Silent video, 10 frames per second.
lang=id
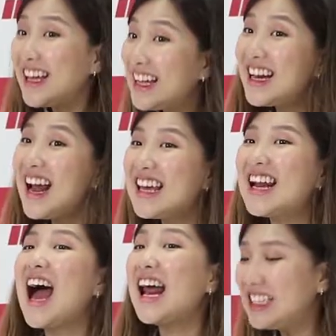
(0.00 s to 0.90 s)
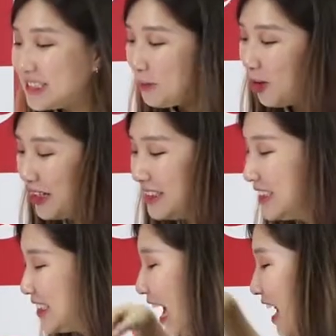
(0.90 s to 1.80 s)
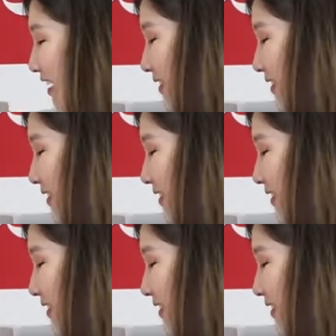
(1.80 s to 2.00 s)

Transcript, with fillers: Yang terakhir ada cepol instan.